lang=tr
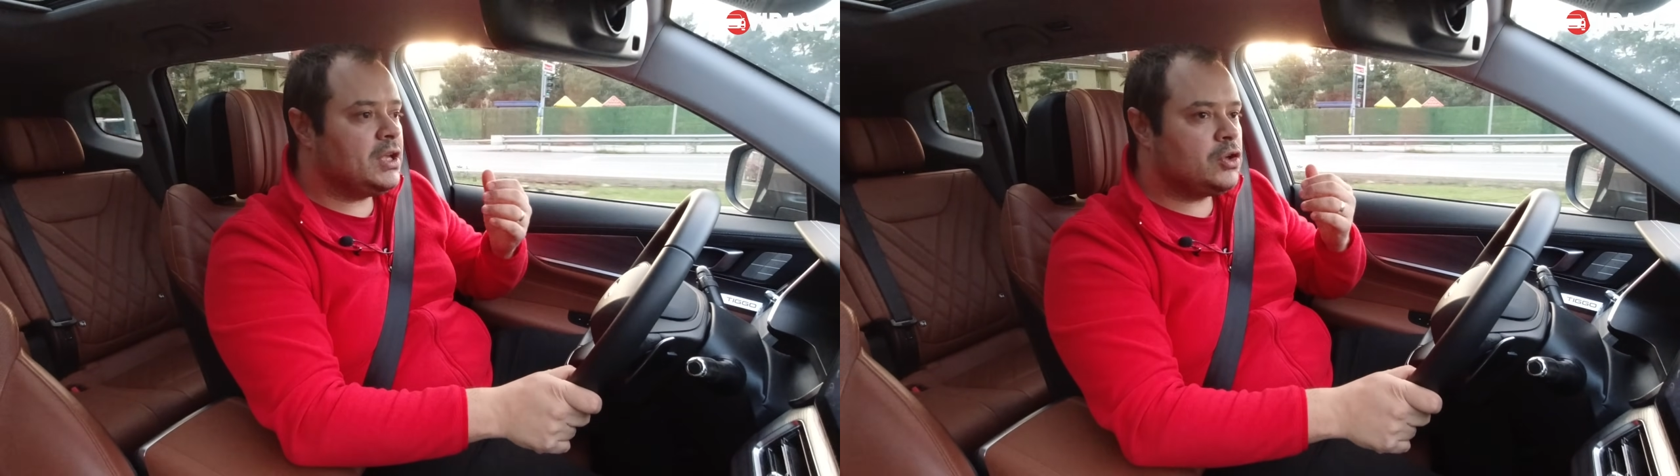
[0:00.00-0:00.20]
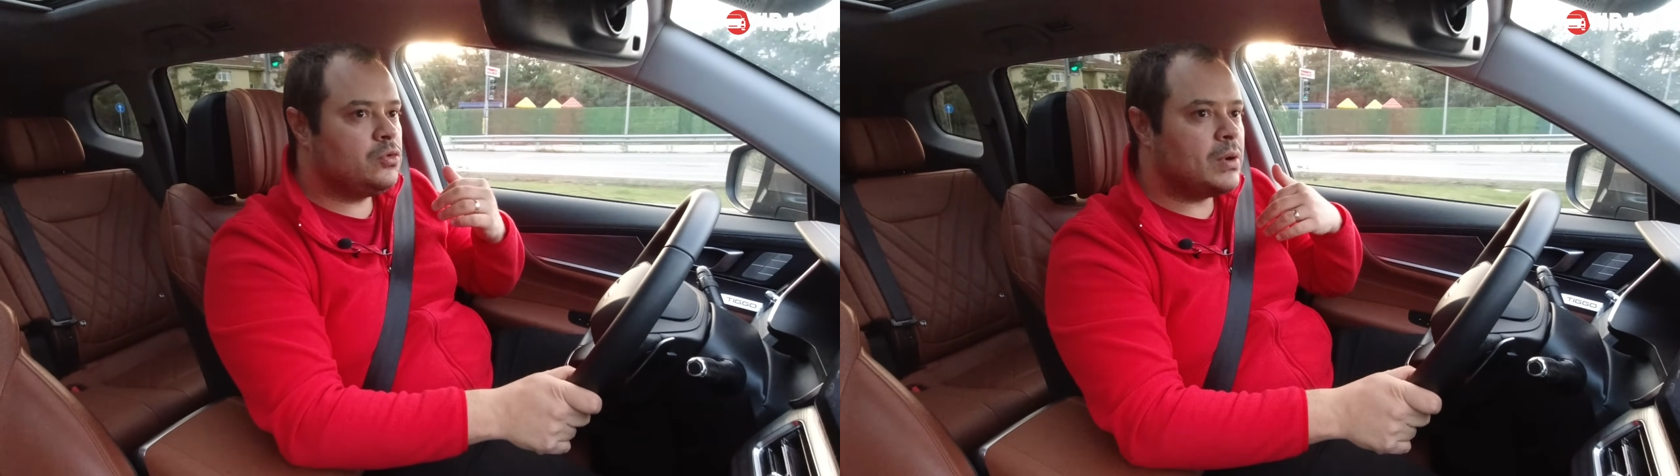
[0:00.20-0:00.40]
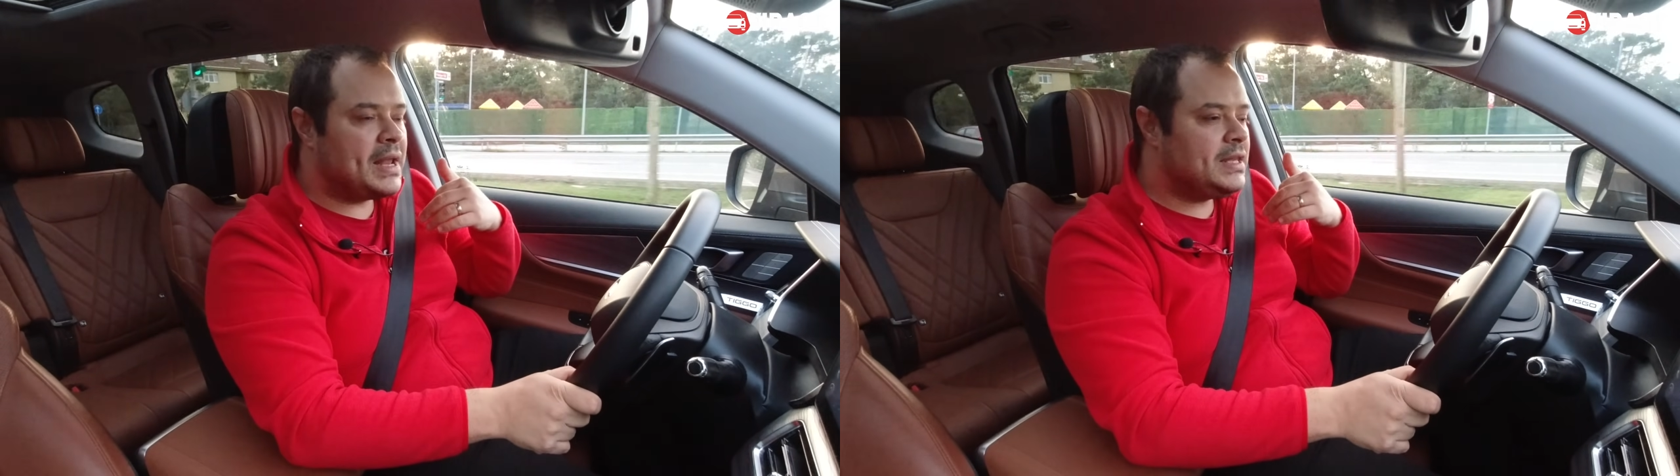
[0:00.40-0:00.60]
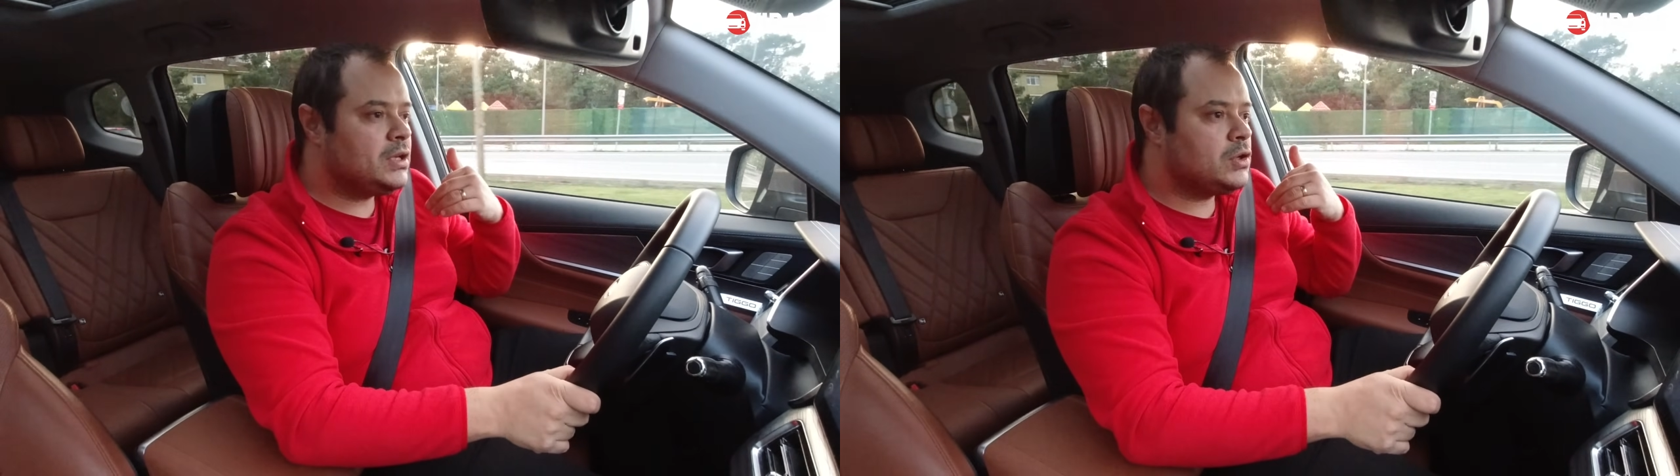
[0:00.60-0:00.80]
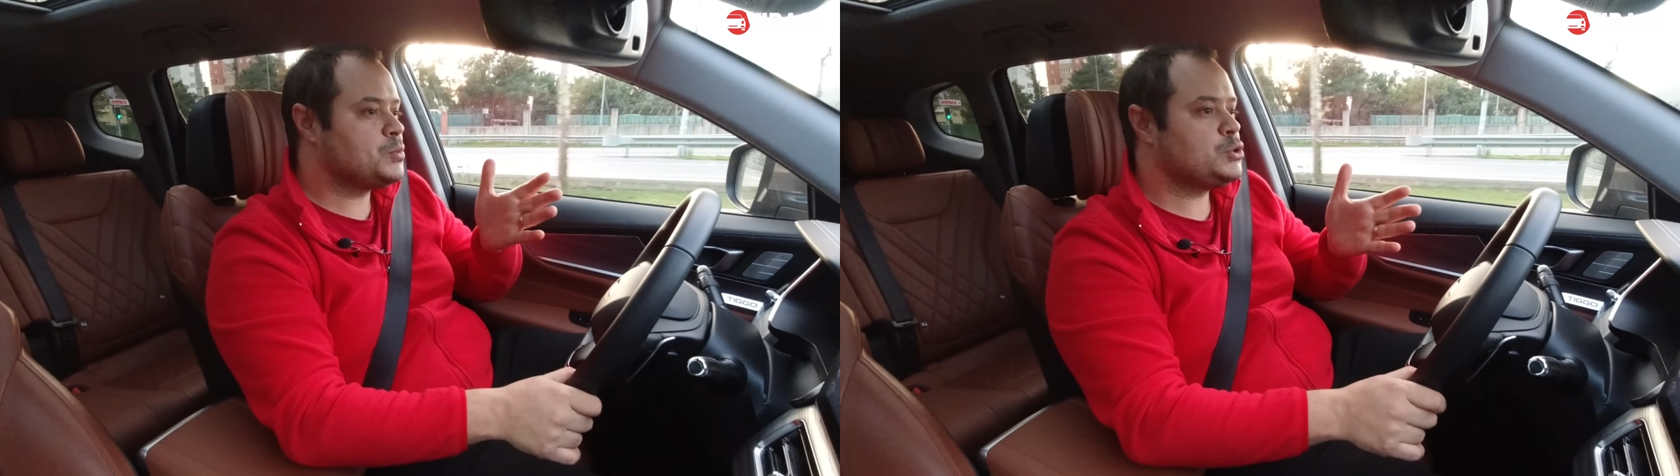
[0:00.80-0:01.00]

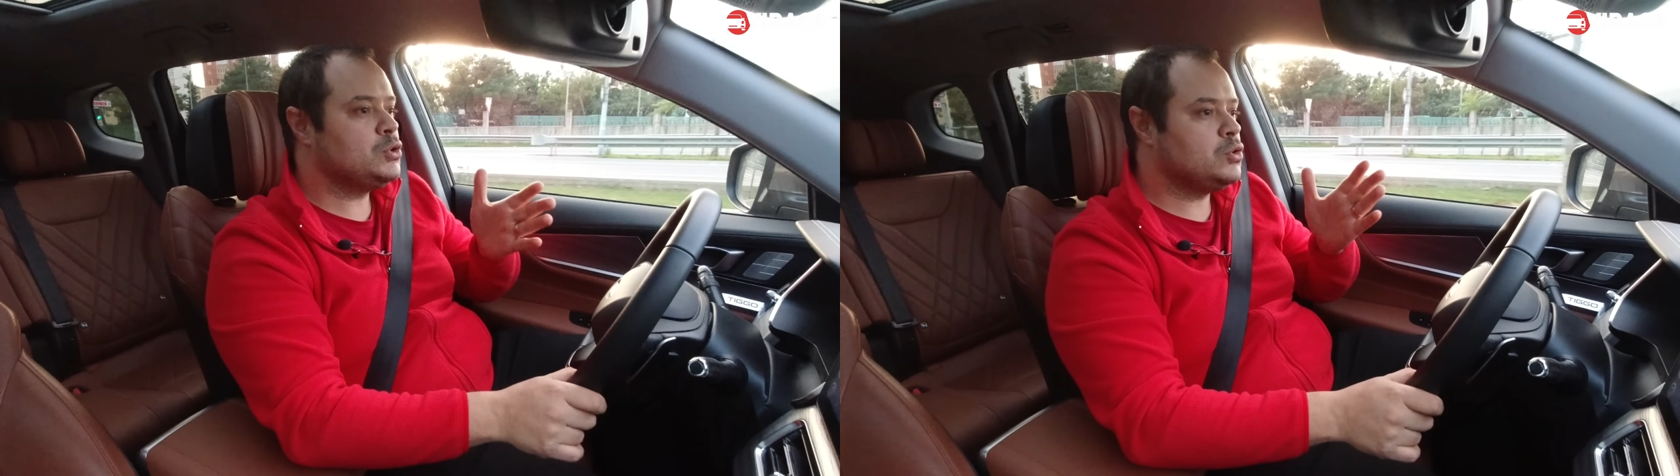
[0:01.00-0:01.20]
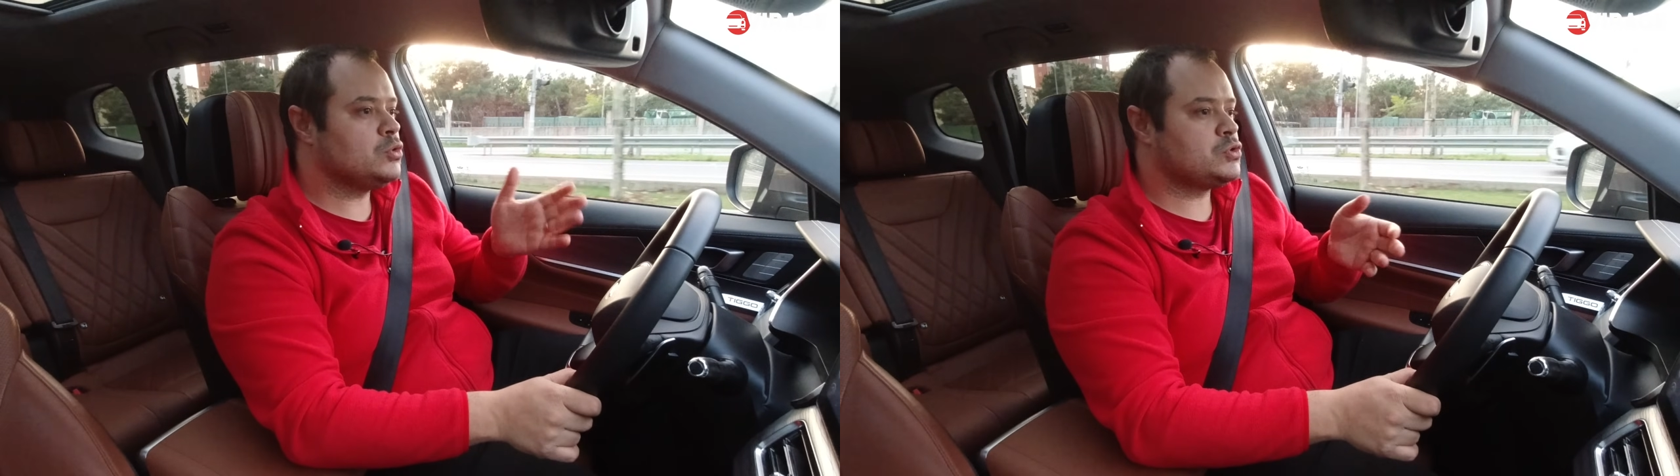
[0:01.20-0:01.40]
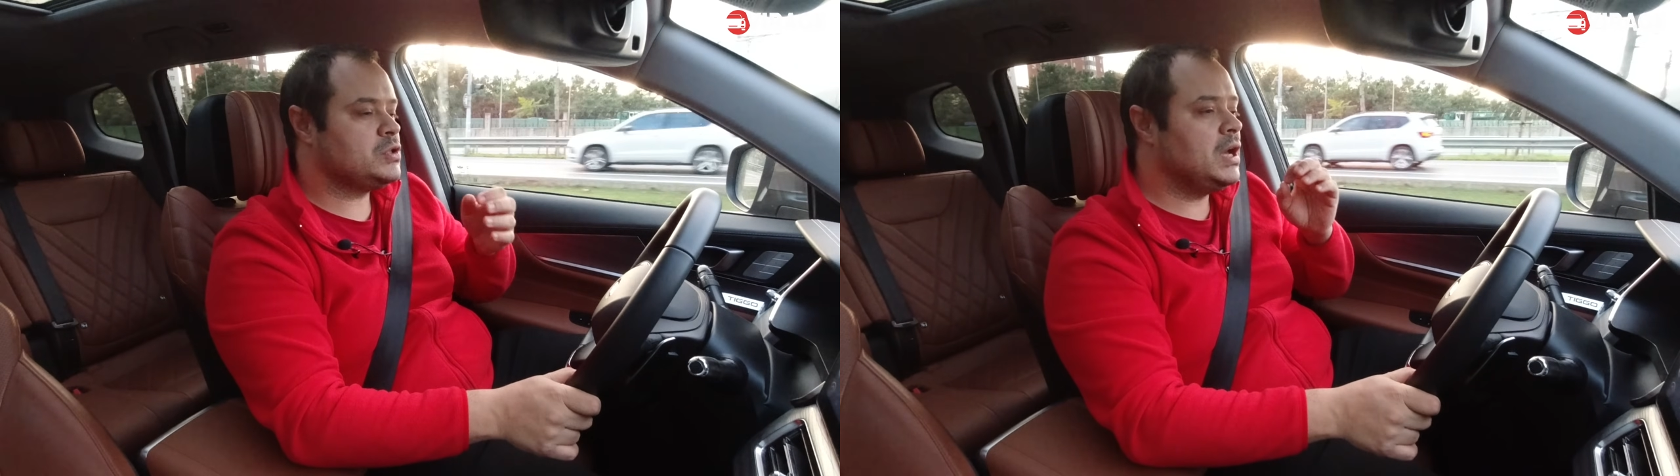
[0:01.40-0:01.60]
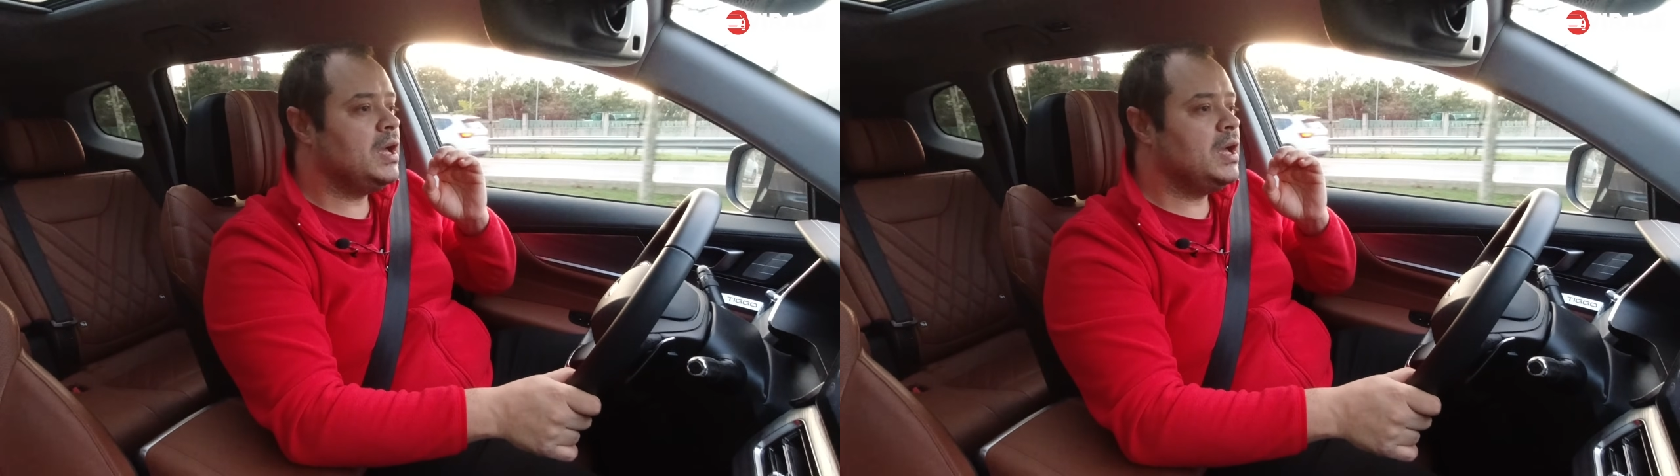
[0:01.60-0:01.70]
güvenlik opsiyonu konusunda